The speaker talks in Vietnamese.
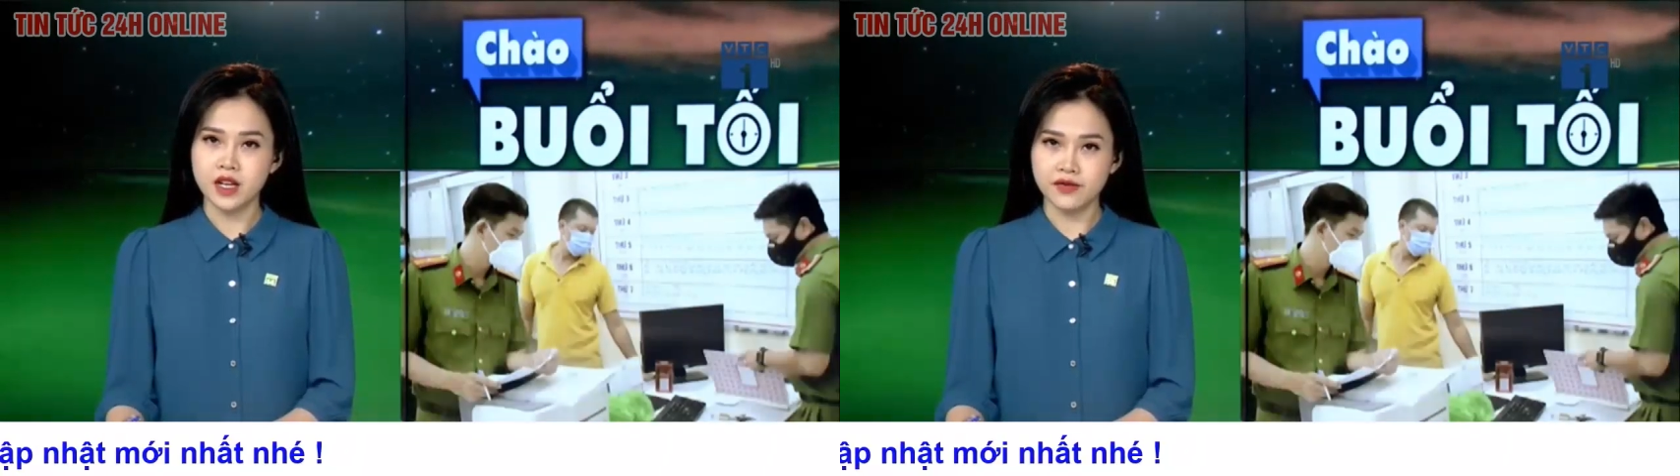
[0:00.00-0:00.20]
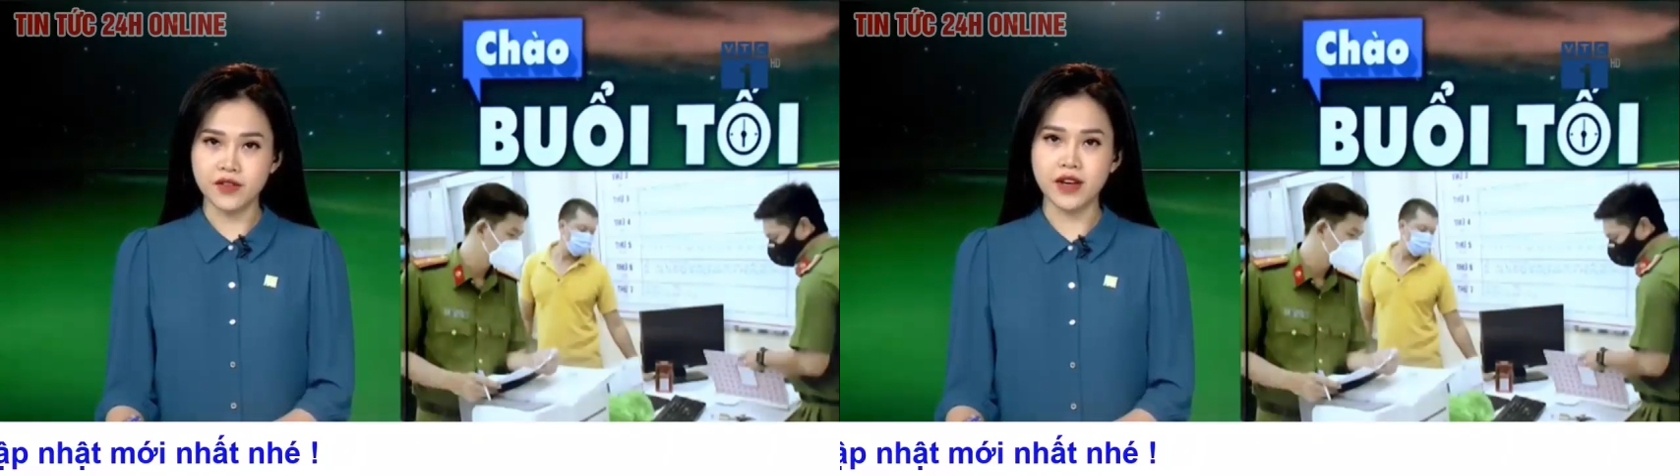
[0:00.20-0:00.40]

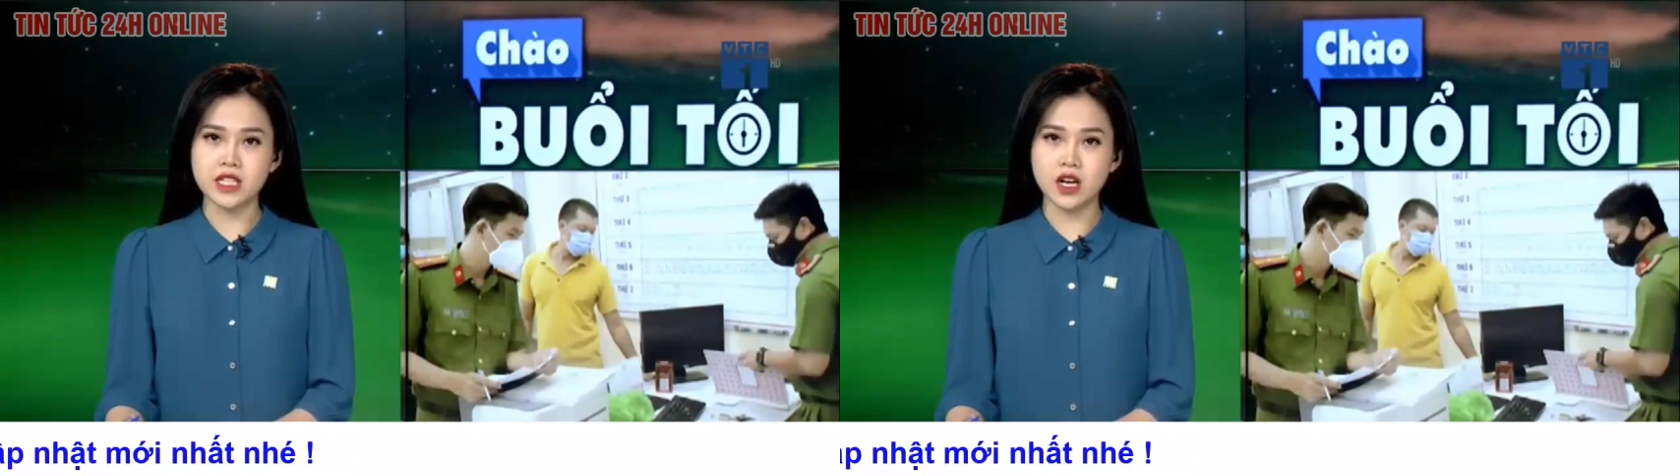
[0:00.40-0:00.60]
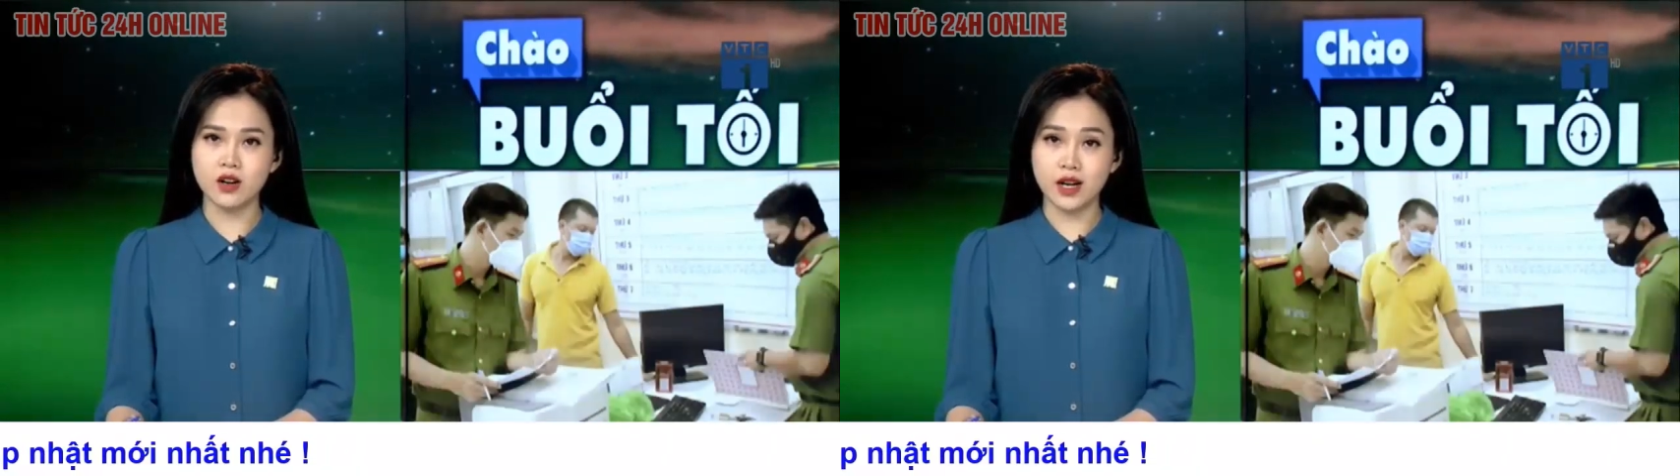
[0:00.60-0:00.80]
Với vai
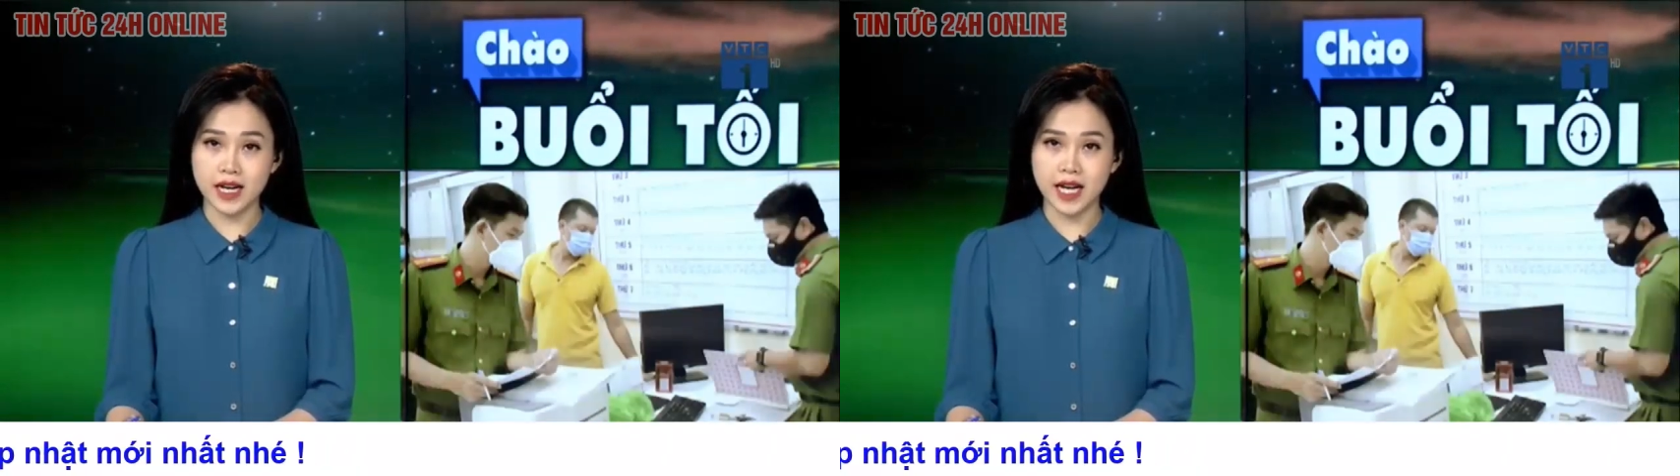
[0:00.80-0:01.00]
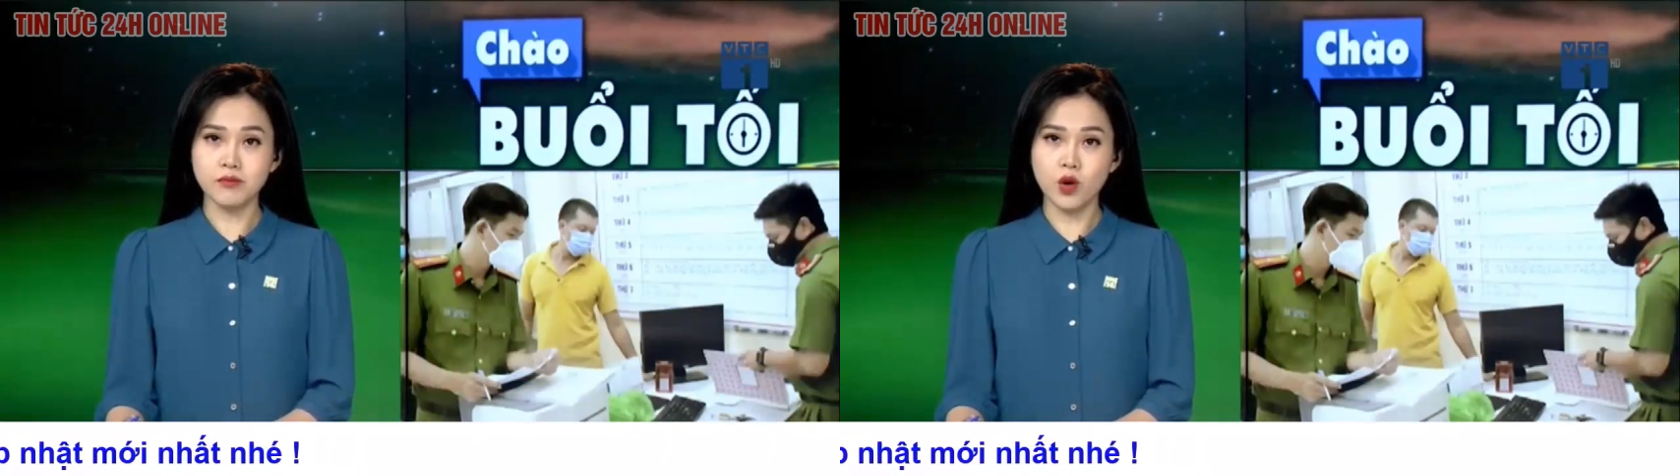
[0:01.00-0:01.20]
trò là
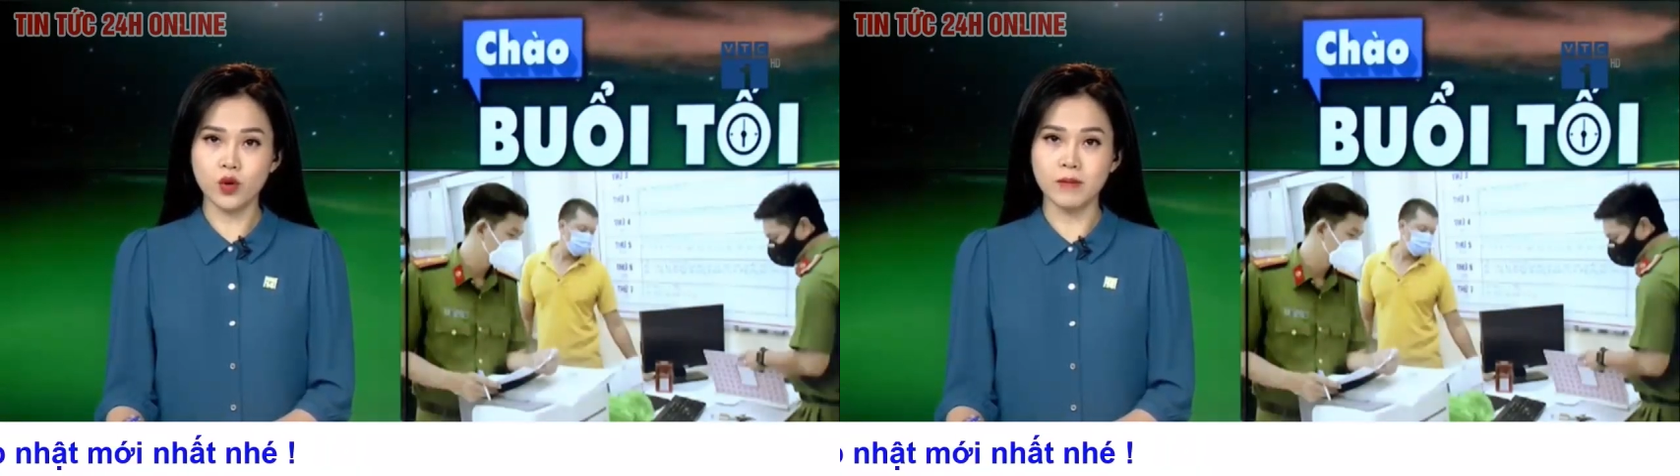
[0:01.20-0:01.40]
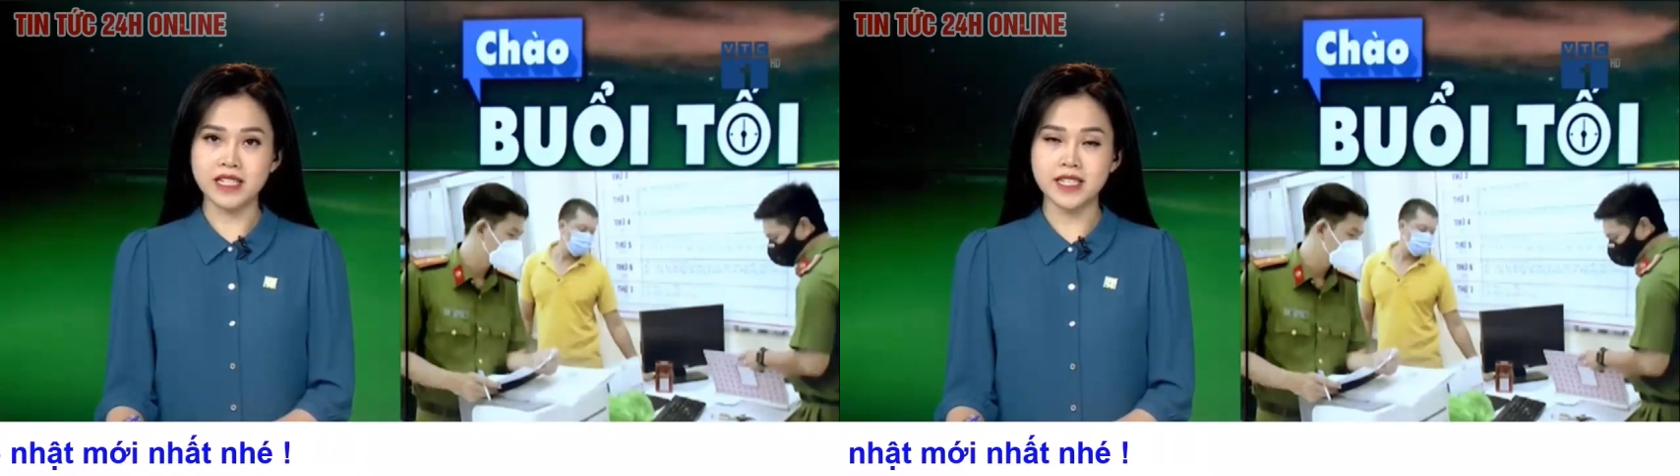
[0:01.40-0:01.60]
cán bộ
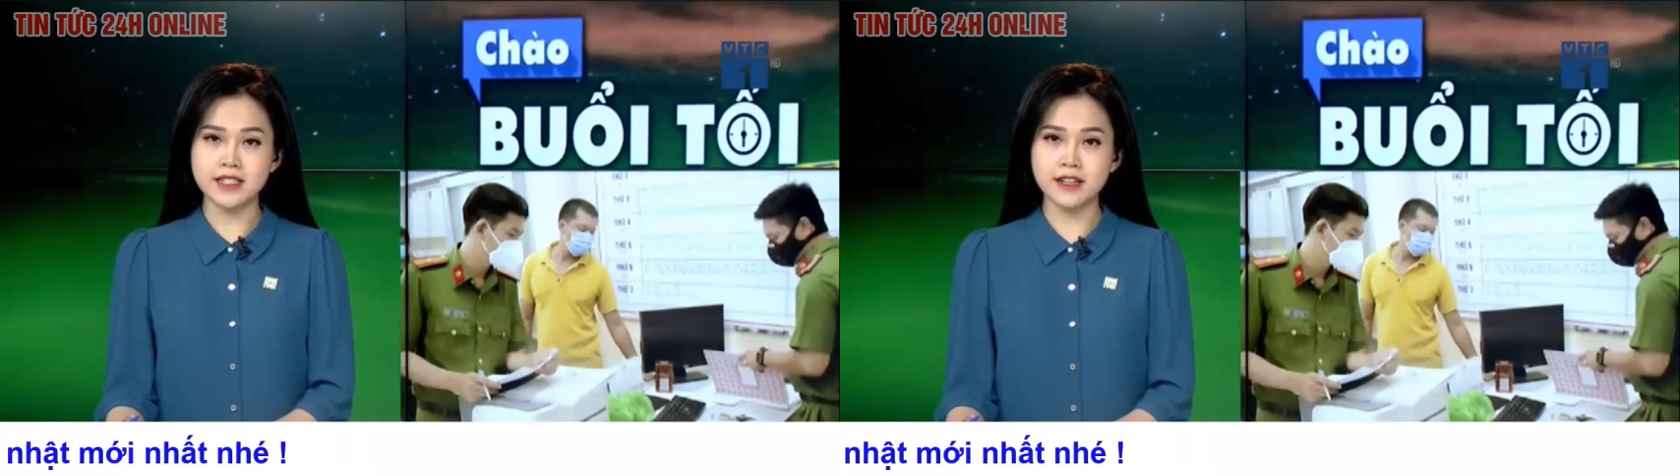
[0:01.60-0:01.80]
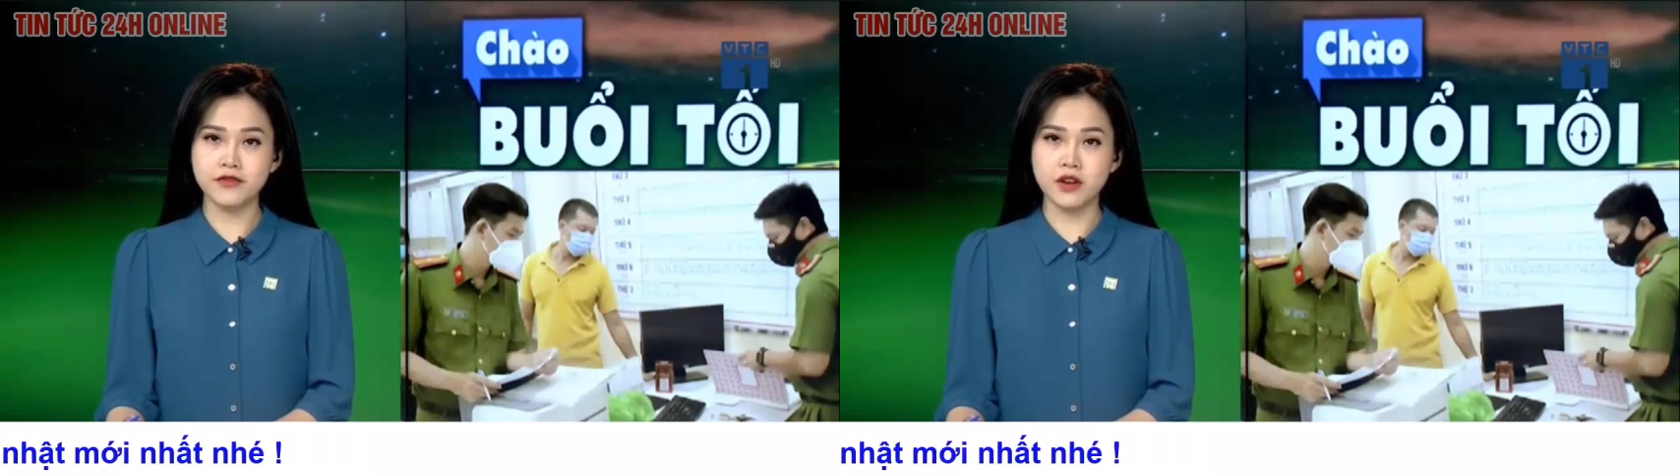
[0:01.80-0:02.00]
Ủy ban Nhân
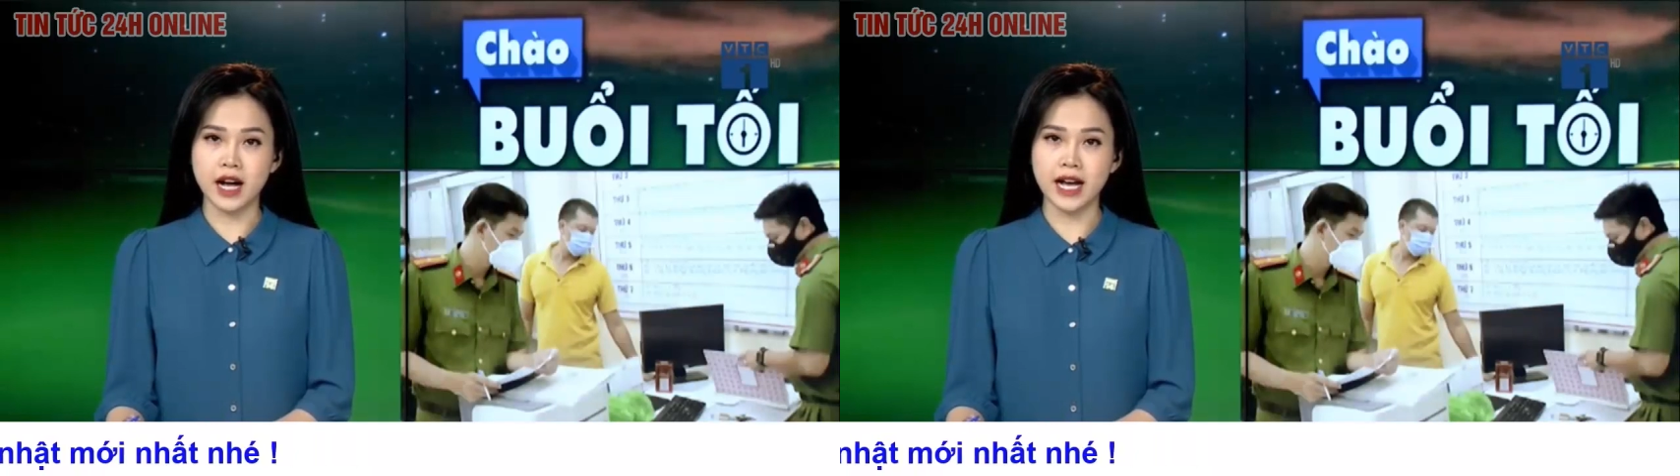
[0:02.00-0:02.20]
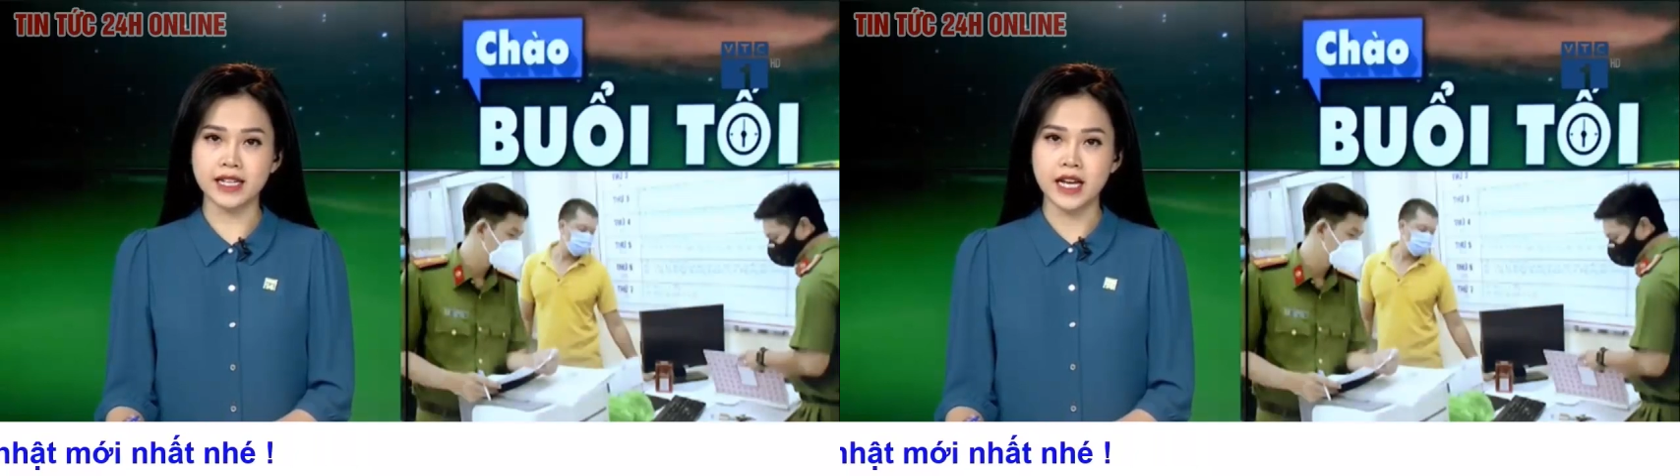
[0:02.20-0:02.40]
dân phường
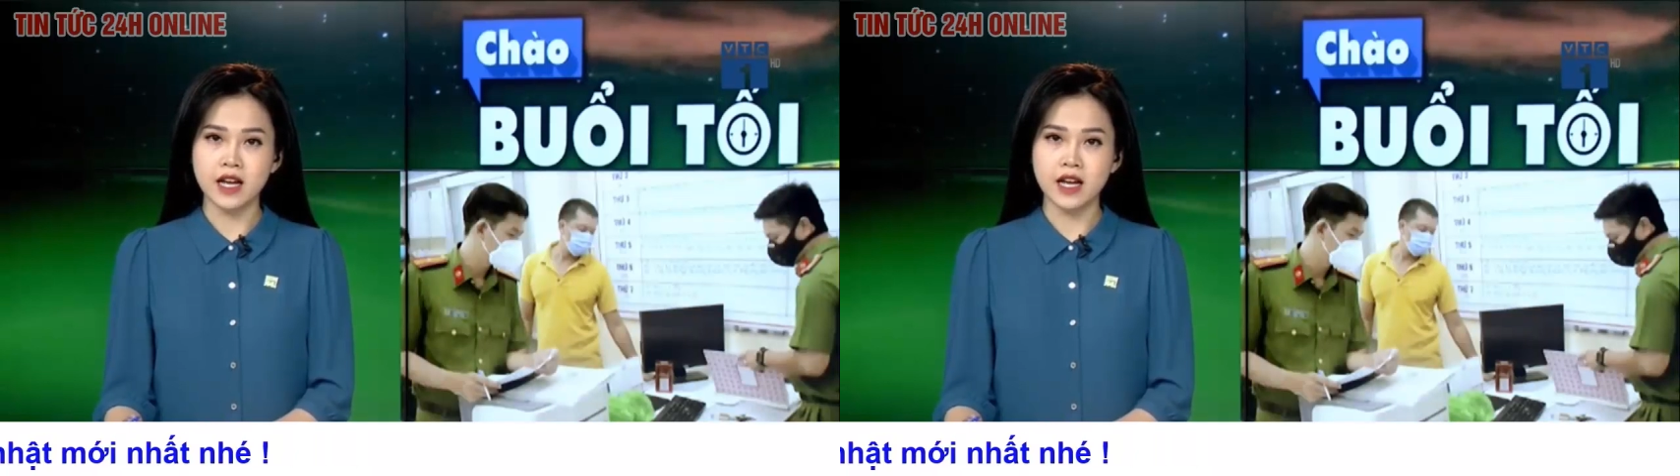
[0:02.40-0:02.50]
2,